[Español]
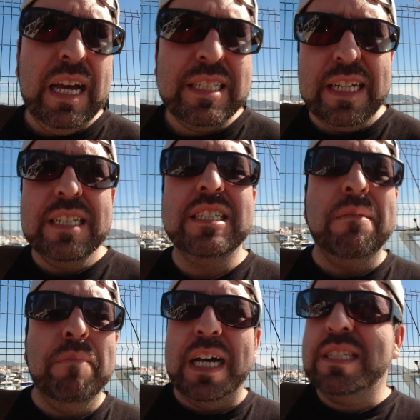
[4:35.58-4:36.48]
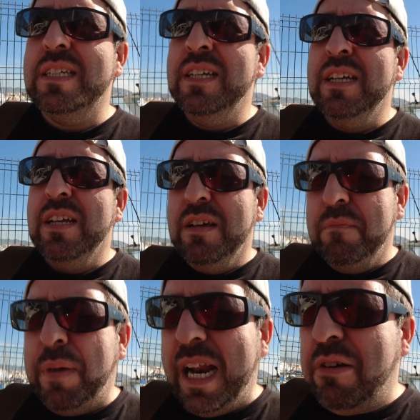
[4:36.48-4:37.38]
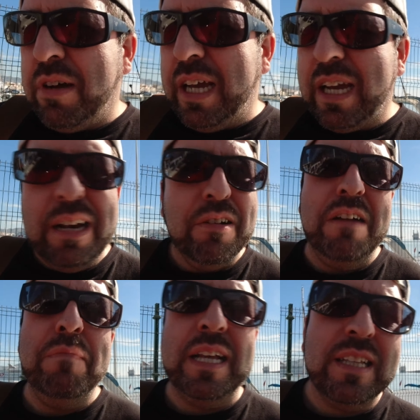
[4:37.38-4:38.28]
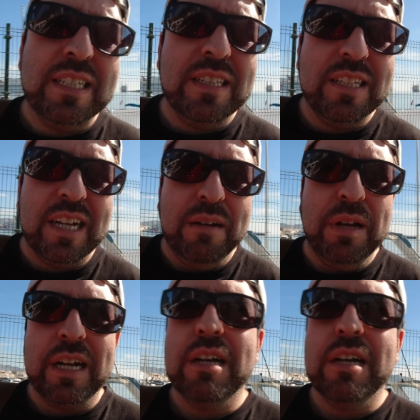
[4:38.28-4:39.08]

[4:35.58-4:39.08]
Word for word: así, sin más para lo que creo que es más interesante esta cámara,